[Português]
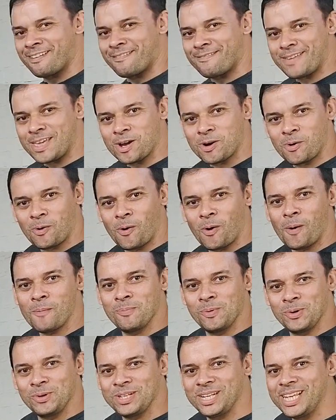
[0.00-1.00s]
Ficou
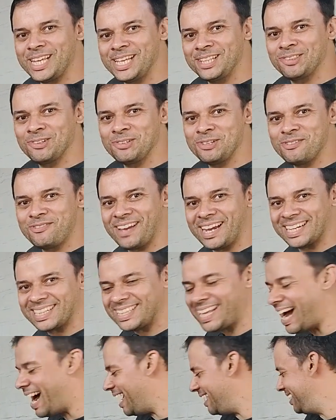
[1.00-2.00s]
bonito de
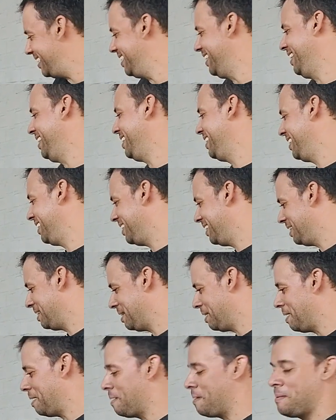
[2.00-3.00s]
verdade,
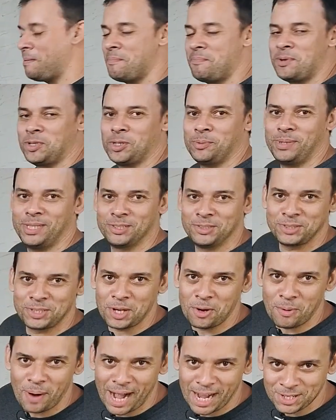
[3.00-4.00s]
Pelo menos
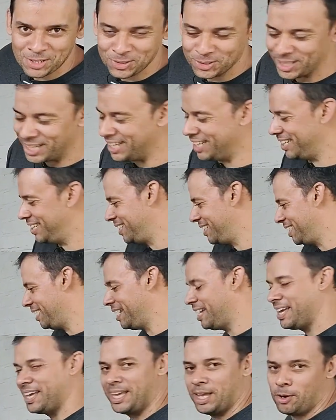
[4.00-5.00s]
eu acho, né?
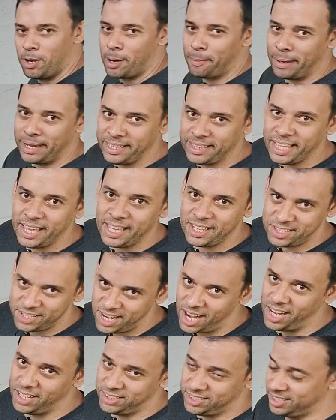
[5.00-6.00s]
Eu e a Maite, a
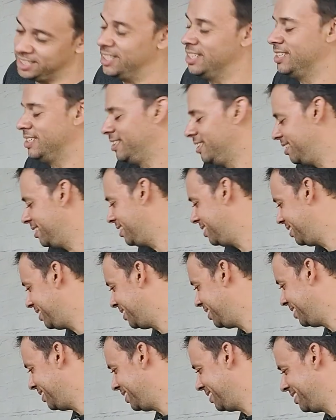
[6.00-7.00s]
gente acha, né? Com
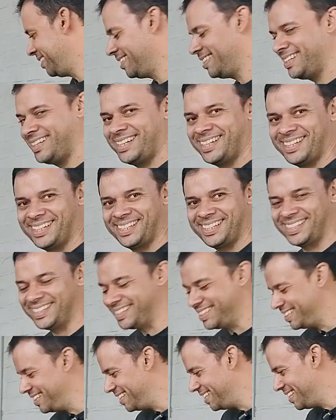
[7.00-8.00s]
certeza.